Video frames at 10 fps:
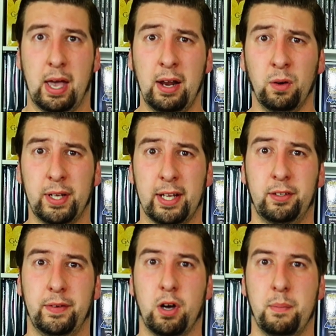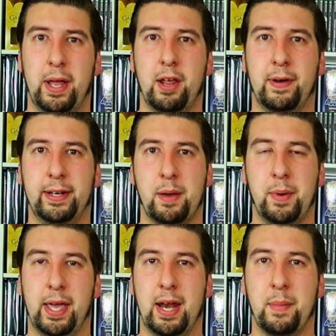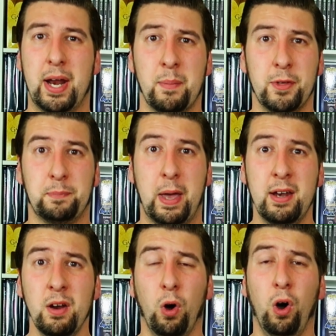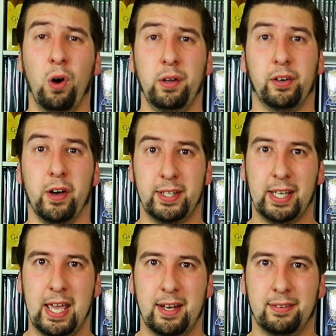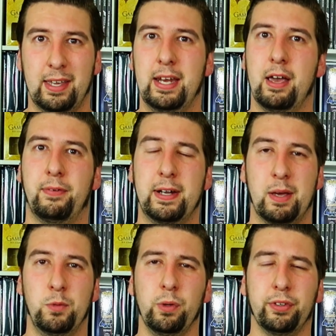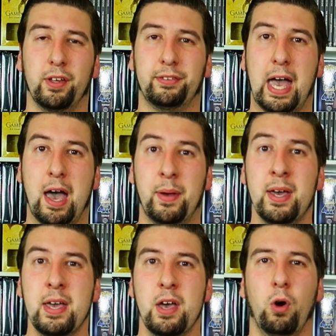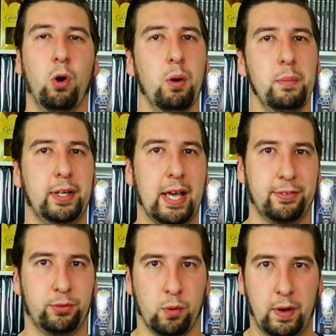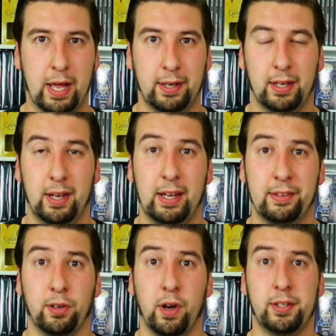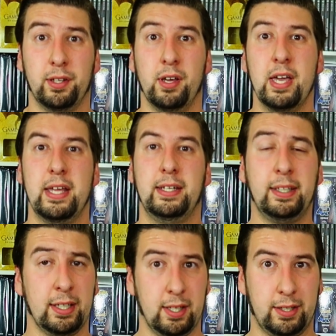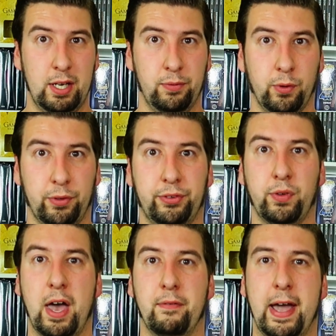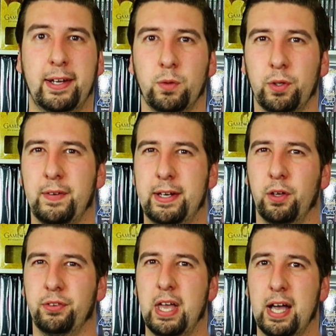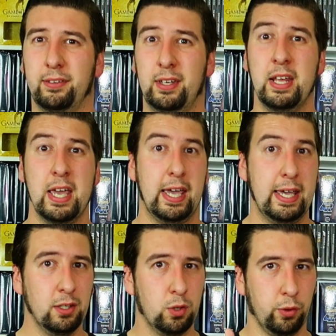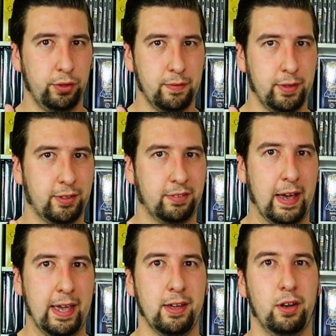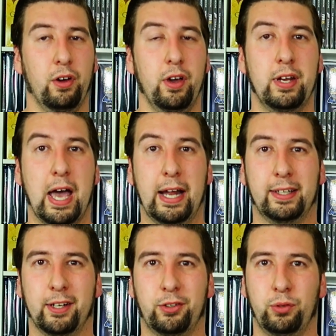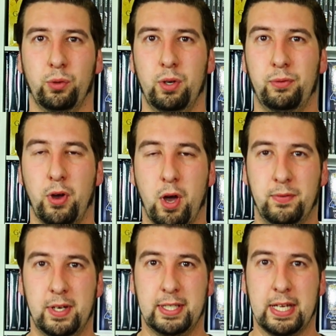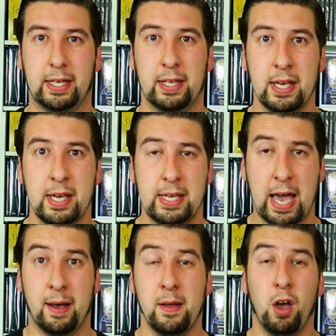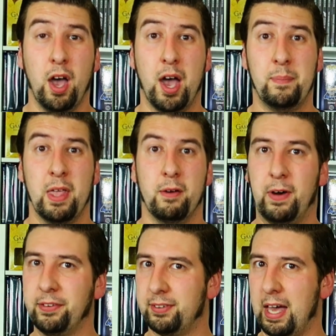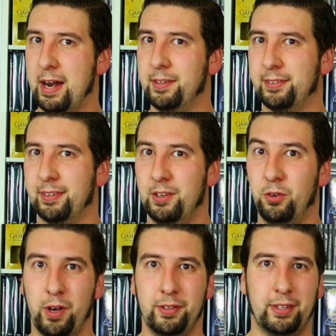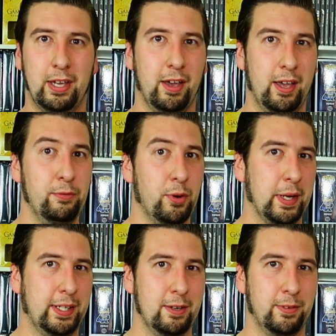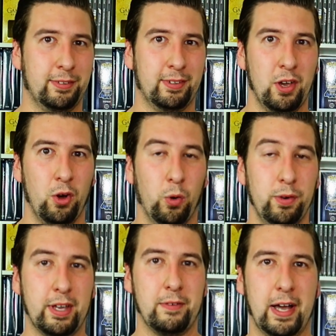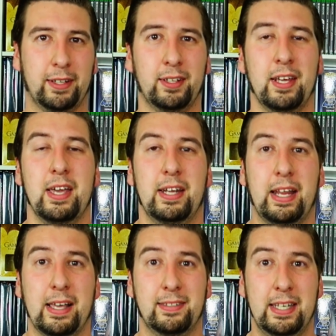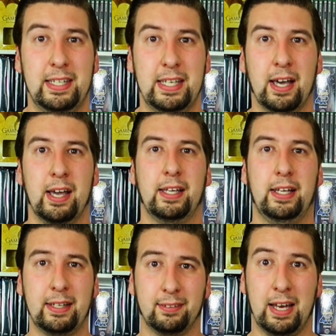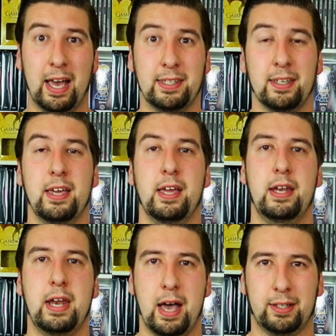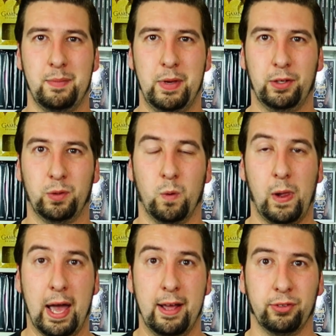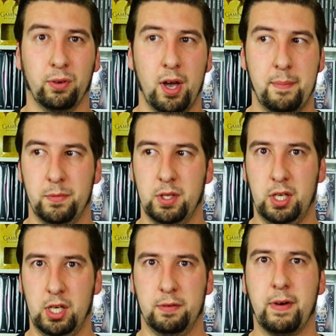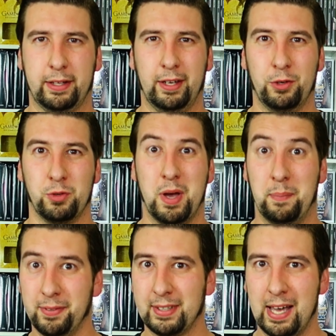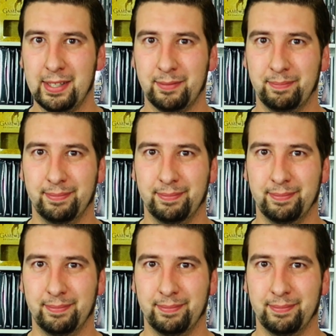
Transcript: Hallo und herzlich willkommen bei der Fanta Marina. Mein Name ist Ben und heute geht es in der Fanta News Ausgabe um das Tobeland, das heute detaillierte Infos zur Erweiterung 2018 inklusive zwei neuen Attraktionen veröffentlicht hat. Ja, ähm, was alles Neues, Informatives uns erwartet, das seht ihr jetzt gleich nach dem Intro. Also ähm, ich warte dann schon mal. Bis gleich!